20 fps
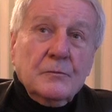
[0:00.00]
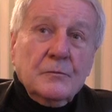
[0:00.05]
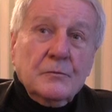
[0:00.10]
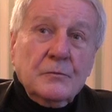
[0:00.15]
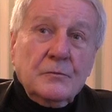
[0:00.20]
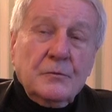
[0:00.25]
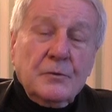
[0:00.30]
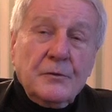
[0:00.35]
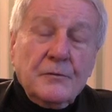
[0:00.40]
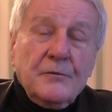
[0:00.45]

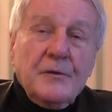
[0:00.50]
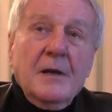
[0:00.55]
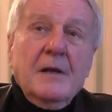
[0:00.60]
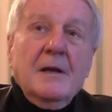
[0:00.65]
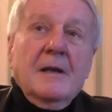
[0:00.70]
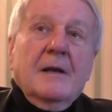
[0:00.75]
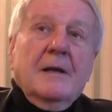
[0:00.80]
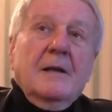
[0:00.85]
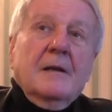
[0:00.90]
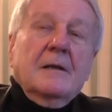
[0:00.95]

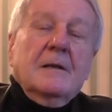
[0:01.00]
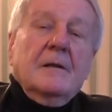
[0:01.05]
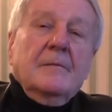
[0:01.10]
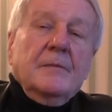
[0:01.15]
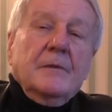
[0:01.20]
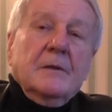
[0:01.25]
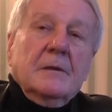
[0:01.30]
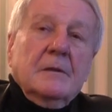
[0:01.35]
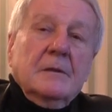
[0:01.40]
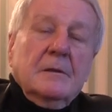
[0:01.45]
utrwala
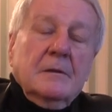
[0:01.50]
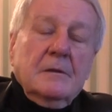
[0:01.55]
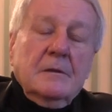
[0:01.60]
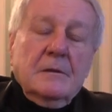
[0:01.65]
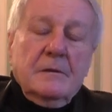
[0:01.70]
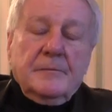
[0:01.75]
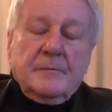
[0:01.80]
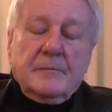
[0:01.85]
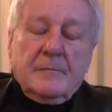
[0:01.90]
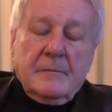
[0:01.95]
y,
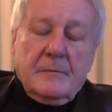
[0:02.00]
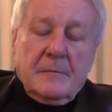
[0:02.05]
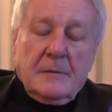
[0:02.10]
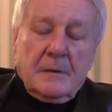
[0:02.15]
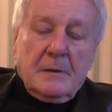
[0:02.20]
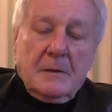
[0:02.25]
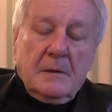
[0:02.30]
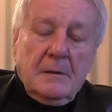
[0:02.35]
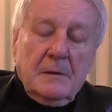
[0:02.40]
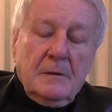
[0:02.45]

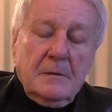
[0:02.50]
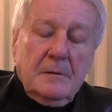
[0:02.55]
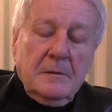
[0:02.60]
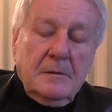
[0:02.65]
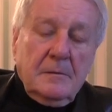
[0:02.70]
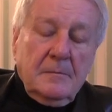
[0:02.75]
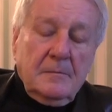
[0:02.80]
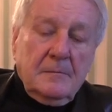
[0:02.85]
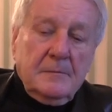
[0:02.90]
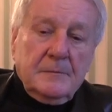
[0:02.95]
y,
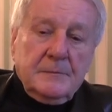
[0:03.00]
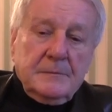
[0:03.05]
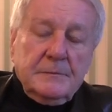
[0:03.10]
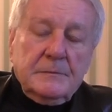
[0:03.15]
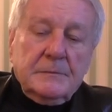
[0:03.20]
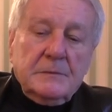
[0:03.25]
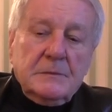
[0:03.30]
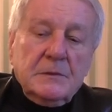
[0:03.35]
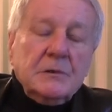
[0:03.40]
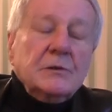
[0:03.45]

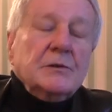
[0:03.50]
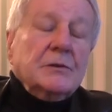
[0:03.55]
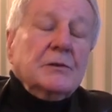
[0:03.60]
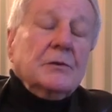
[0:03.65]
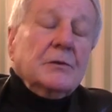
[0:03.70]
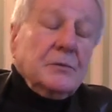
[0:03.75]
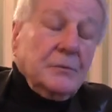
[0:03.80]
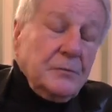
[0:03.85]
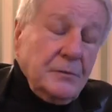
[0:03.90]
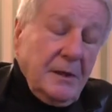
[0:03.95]

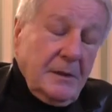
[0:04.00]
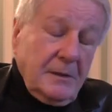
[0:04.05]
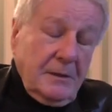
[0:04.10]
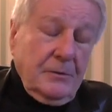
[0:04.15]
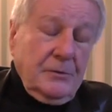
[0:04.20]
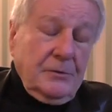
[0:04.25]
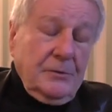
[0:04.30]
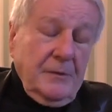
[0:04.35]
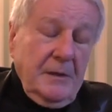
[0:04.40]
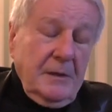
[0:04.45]
stosunek
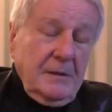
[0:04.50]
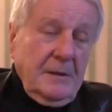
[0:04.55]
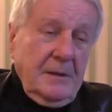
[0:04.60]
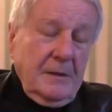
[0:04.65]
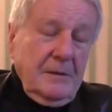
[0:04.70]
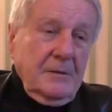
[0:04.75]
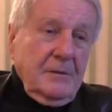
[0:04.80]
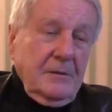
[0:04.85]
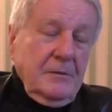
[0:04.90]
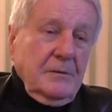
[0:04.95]
do
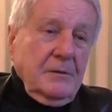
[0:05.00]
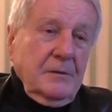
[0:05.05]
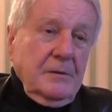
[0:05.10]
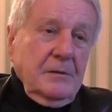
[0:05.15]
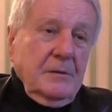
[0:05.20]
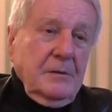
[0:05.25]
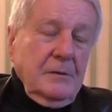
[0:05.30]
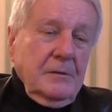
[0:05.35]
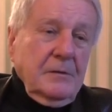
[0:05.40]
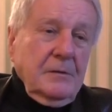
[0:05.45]
świata i,
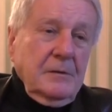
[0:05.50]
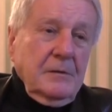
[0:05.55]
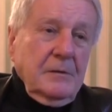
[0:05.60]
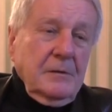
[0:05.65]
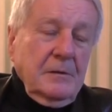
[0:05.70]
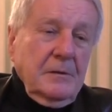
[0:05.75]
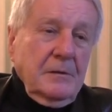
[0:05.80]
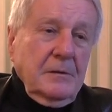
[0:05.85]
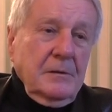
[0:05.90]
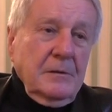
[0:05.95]
i,
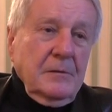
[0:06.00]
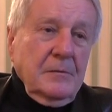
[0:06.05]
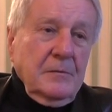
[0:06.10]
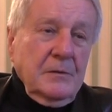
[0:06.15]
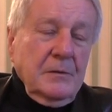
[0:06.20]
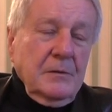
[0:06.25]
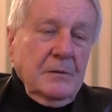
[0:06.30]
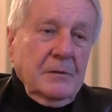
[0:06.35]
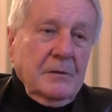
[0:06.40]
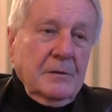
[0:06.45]

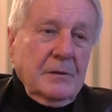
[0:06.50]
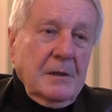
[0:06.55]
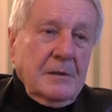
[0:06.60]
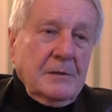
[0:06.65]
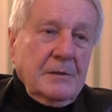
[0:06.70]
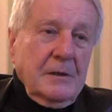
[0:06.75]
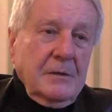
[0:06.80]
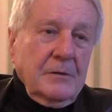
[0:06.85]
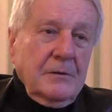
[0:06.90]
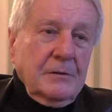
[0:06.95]
i, i,
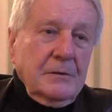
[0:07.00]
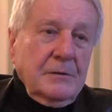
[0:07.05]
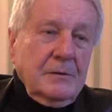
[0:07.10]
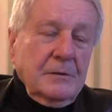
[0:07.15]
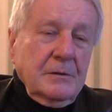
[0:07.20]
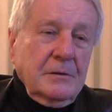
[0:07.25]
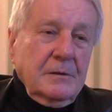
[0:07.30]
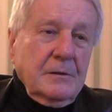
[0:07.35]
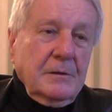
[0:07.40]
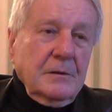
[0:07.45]

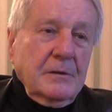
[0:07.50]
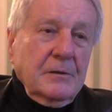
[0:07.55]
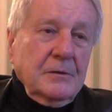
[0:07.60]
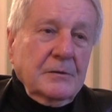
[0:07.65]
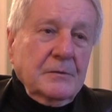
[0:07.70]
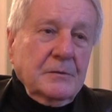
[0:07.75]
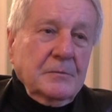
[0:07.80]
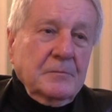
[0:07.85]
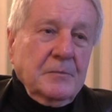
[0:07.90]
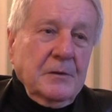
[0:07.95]
otaczających go
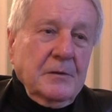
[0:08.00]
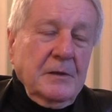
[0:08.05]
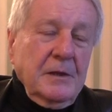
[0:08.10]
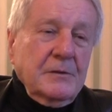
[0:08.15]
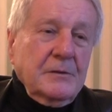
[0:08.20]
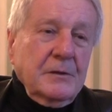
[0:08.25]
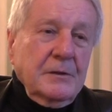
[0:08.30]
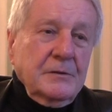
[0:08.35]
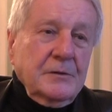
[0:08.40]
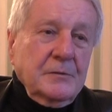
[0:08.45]

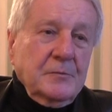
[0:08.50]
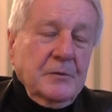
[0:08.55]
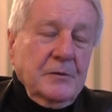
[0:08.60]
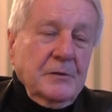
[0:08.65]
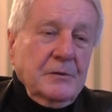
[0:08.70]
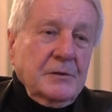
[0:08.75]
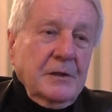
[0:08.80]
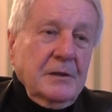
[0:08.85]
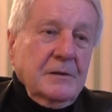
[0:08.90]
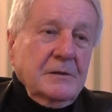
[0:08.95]
społeczeństw,
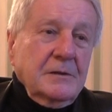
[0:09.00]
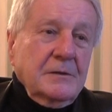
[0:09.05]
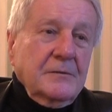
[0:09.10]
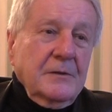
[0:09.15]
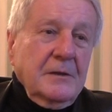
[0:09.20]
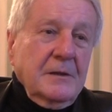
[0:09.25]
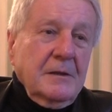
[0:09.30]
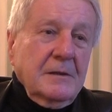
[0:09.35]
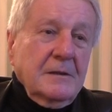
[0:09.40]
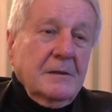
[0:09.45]

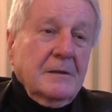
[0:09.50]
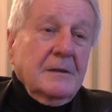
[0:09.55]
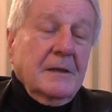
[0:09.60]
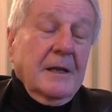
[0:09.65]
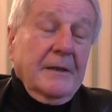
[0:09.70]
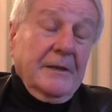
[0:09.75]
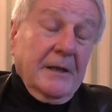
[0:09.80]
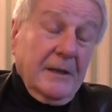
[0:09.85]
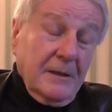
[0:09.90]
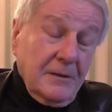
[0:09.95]
społeczeństwa
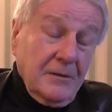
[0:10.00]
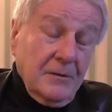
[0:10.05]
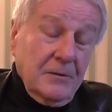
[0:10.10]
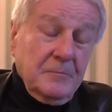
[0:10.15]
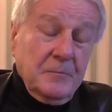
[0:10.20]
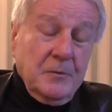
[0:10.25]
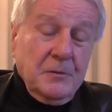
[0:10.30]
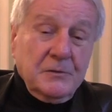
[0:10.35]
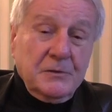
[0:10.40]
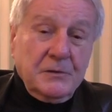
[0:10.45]

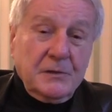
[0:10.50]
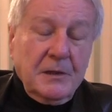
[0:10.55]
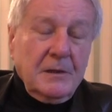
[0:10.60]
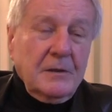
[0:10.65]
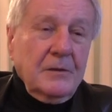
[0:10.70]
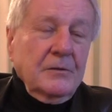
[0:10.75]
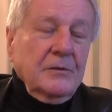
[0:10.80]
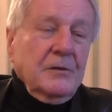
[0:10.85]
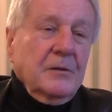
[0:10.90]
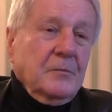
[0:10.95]
danego,
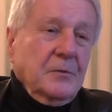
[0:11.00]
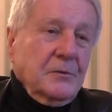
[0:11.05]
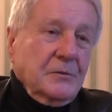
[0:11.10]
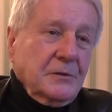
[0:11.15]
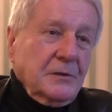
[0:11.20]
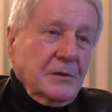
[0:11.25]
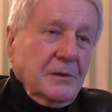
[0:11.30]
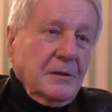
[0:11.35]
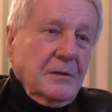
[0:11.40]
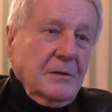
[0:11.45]
polskiego,
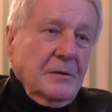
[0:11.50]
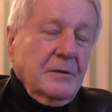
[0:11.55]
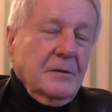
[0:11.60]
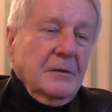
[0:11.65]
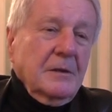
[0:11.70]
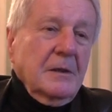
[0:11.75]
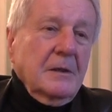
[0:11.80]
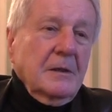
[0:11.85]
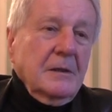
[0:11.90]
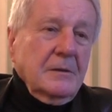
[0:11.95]
niepolskiego.
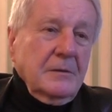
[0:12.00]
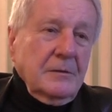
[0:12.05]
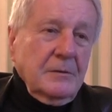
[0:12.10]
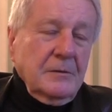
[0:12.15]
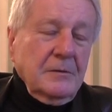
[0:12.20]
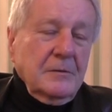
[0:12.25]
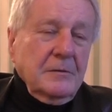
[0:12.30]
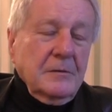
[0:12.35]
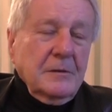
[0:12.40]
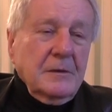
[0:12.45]
Y, y,
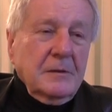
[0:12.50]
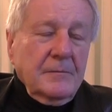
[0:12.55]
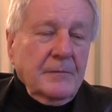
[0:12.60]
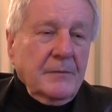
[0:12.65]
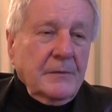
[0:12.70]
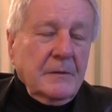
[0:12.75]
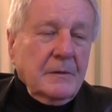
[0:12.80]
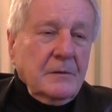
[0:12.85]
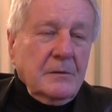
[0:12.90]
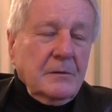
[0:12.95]

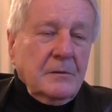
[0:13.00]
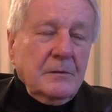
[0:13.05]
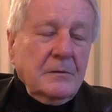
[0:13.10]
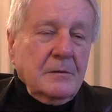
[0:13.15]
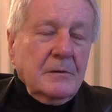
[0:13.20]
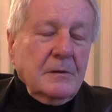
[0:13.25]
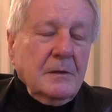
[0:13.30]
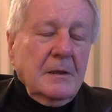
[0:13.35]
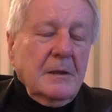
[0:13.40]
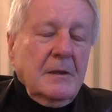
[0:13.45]

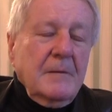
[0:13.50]
y